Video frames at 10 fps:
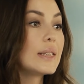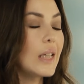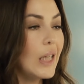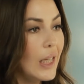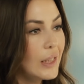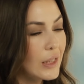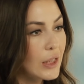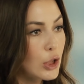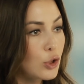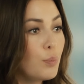Старайтесь,
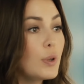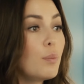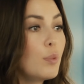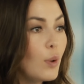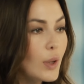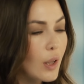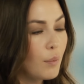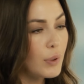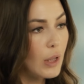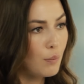чтобы ребенок
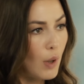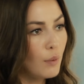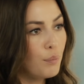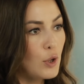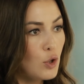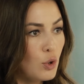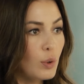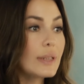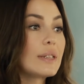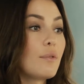принимал пищу
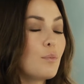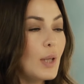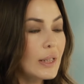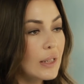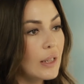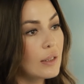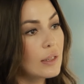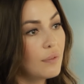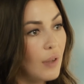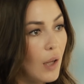совместно
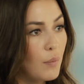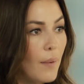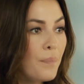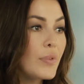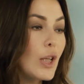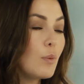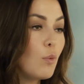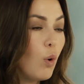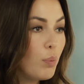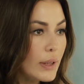с вами. Таким
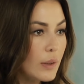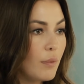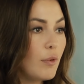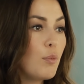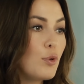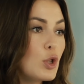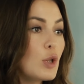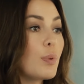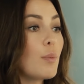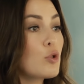образом, вы
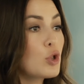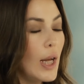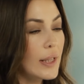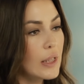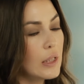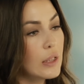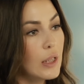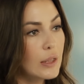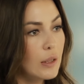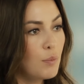будете пробуждать
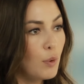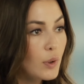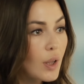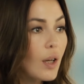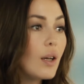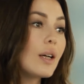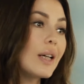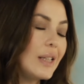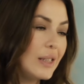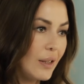интерес ребенка
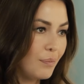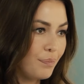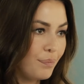к еде.